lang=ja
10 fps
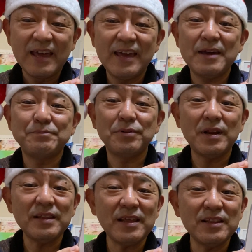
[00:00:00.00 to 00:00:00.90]
えー、
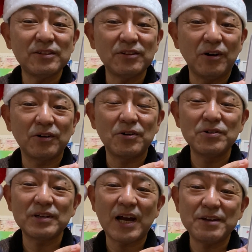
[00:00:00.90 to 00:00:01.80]
プレゼント、
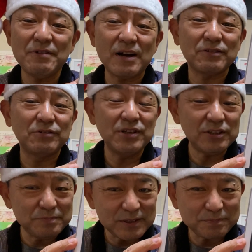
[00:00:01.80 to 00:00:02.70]
今回は
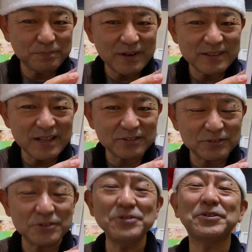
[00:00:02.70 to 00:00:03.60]

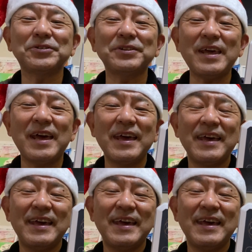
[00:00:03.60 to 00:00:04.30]
クリスマスプレゼントということで、